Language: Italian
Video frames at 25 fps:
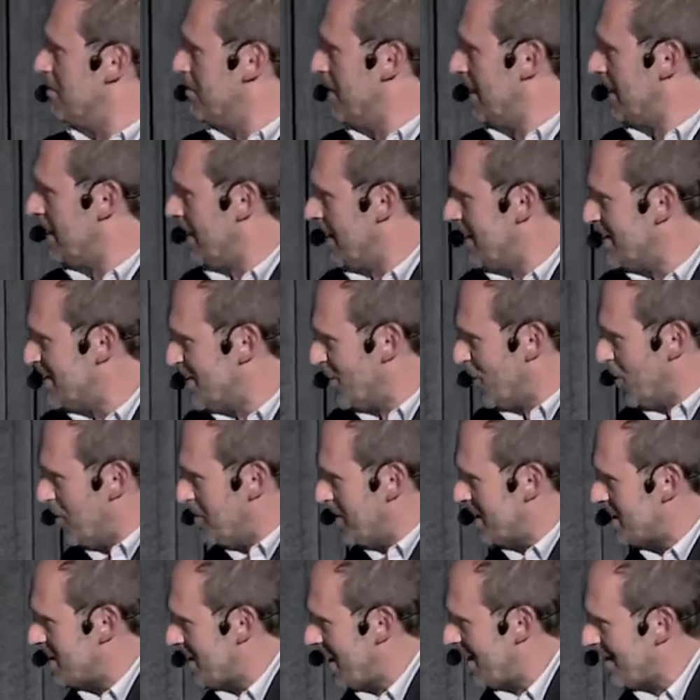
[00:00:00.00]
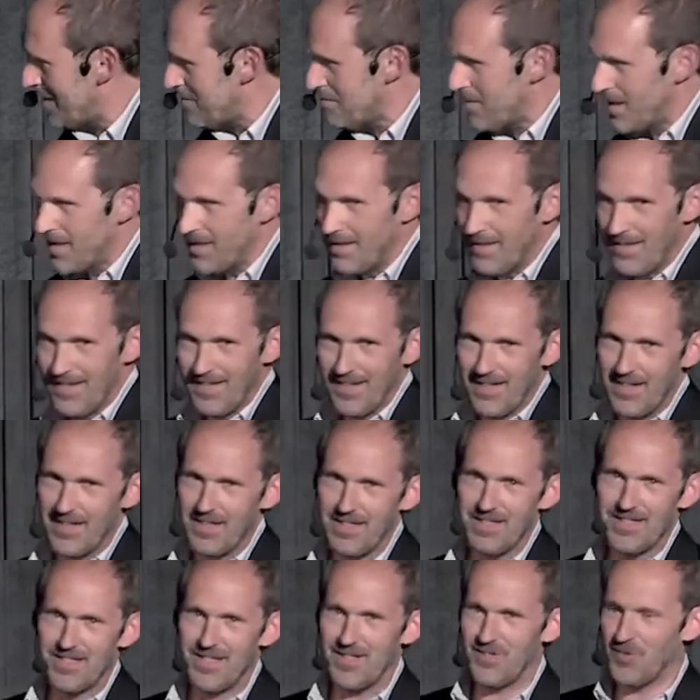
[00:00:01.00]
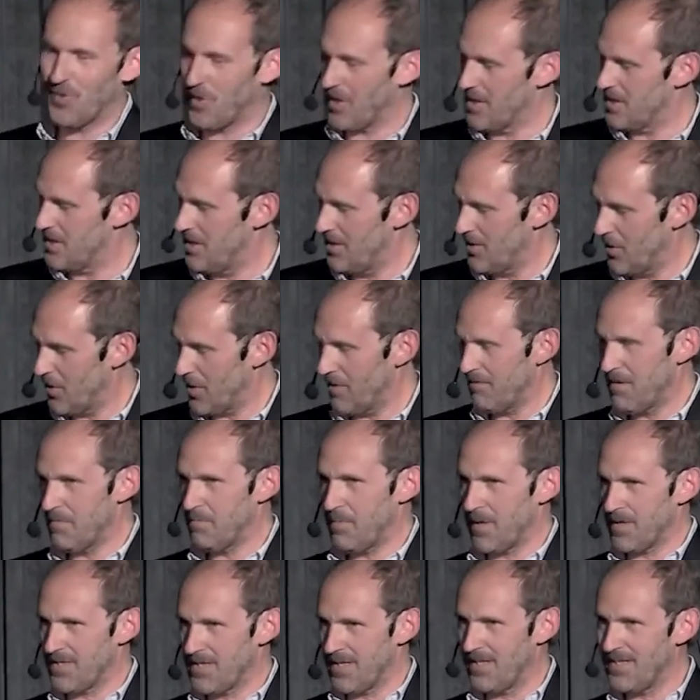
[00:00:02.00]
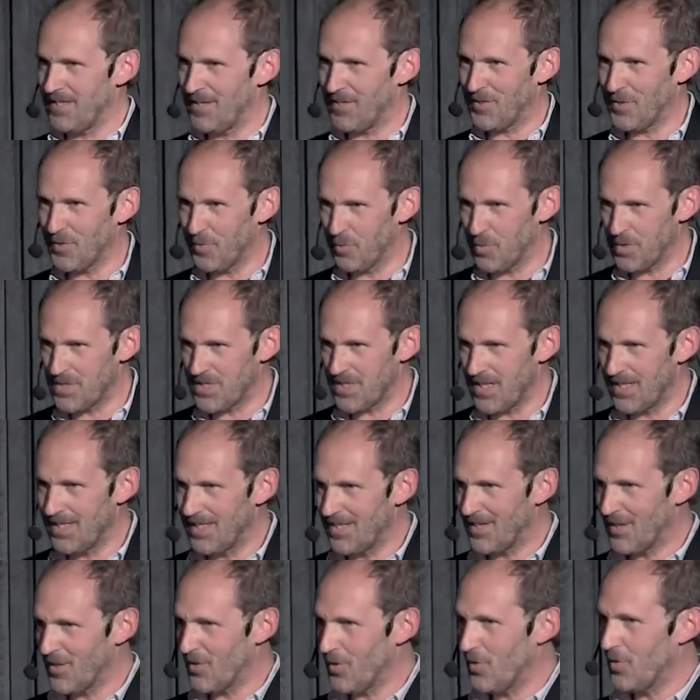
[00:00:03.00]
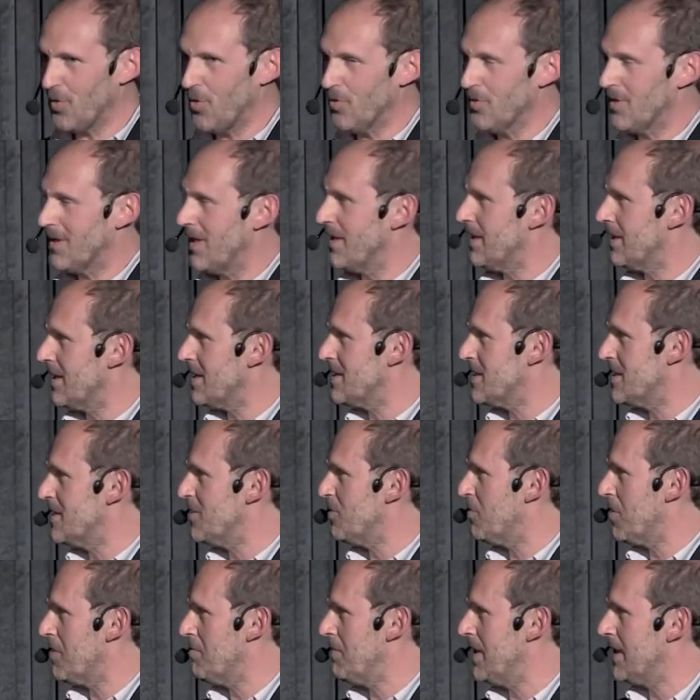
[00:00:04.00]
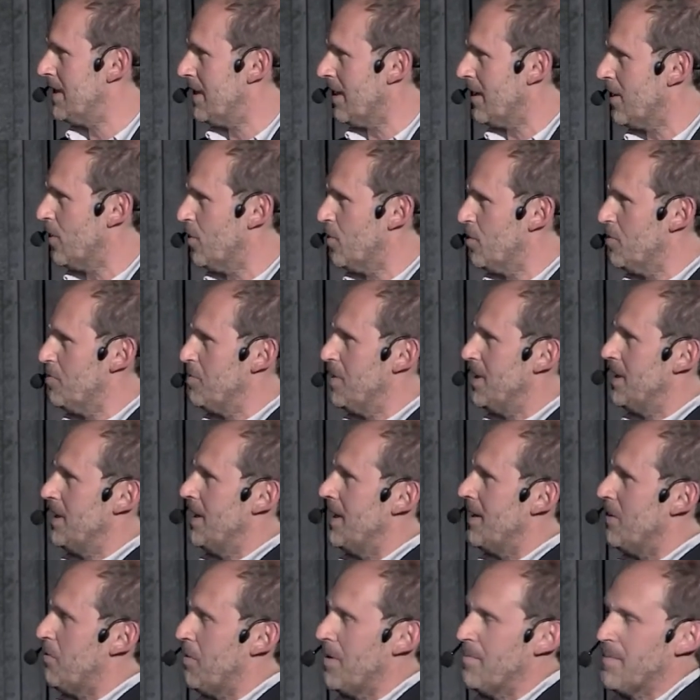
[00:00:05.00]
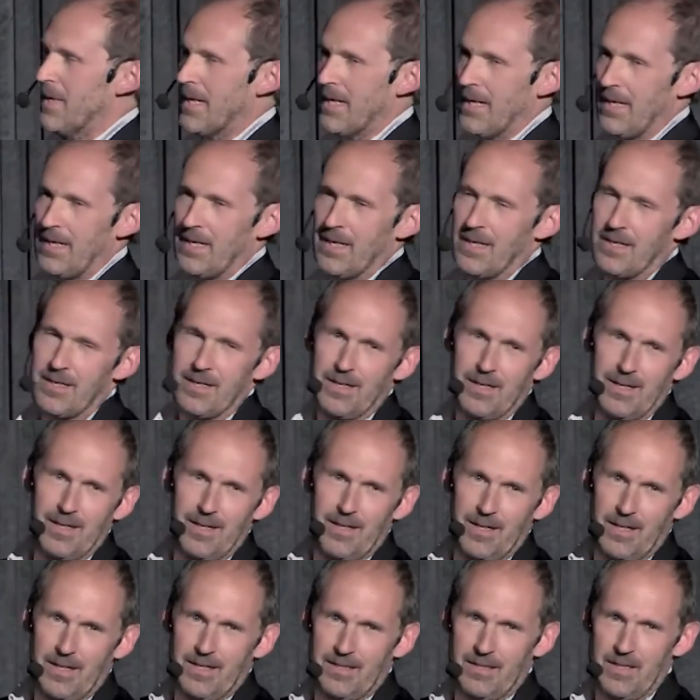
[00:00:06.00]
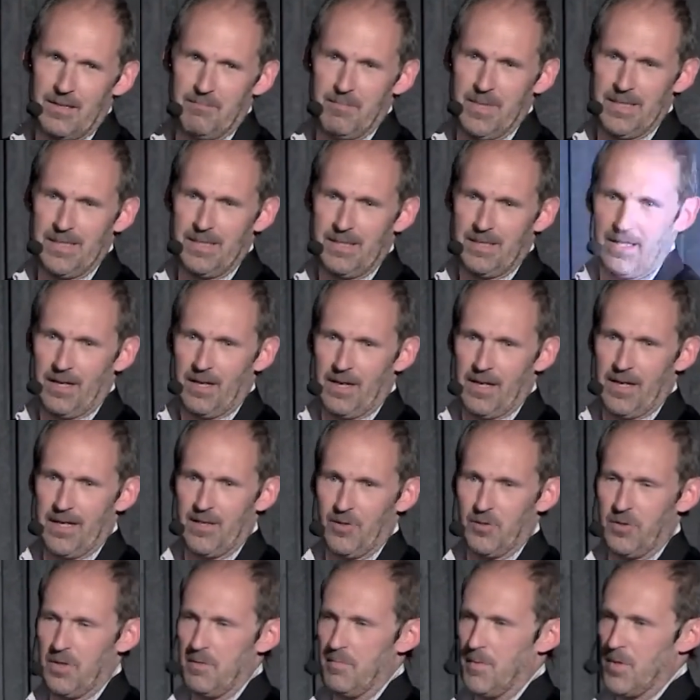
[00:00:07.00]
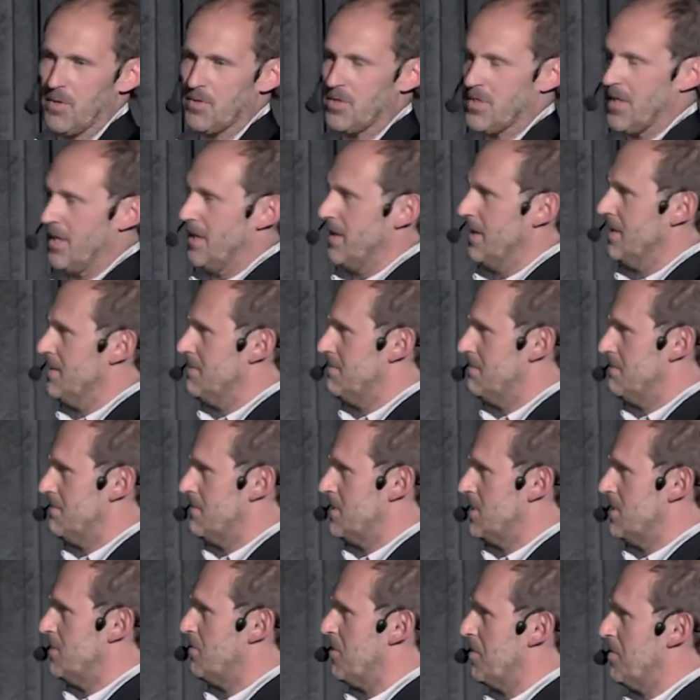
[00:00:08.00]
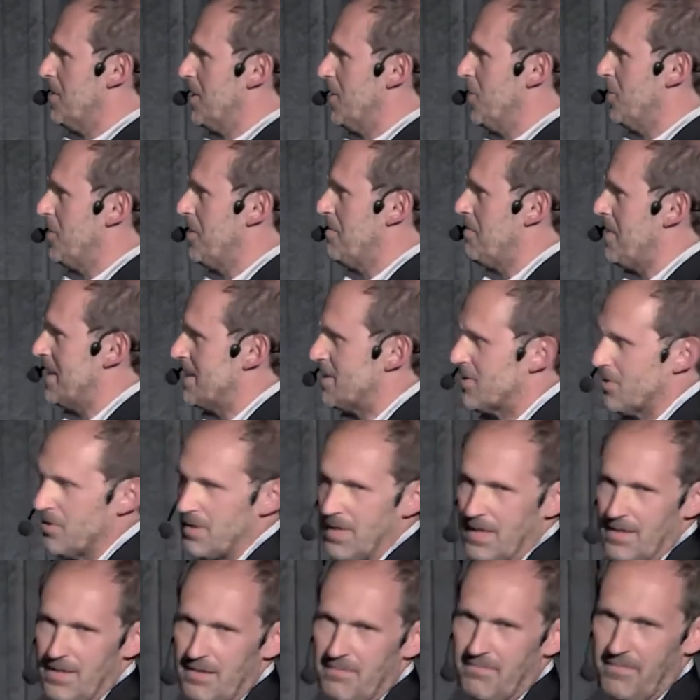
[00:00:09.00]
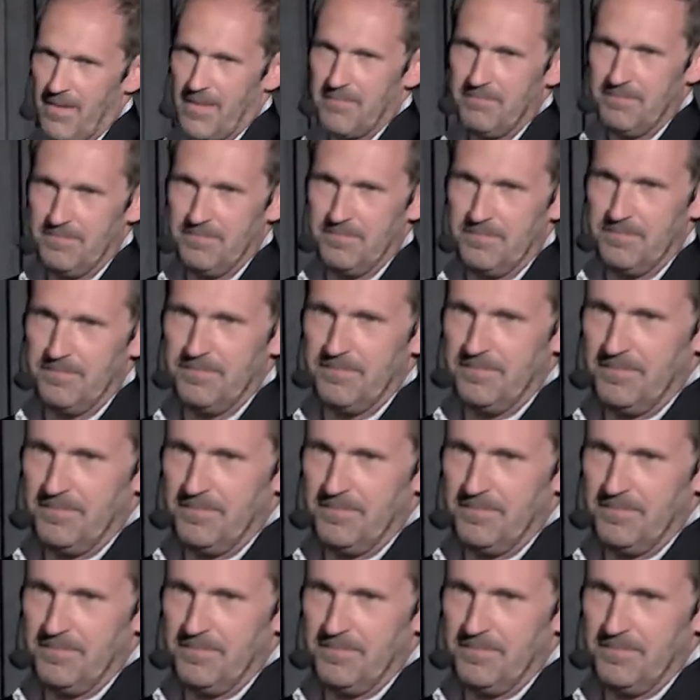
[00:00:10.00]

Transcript: Patrizia come chairman, eh, signore e signori, vi presento 285 metri cubi di acqua marina del Mediterraneo del Miocene, 5 milioni e mezzo di anni fa.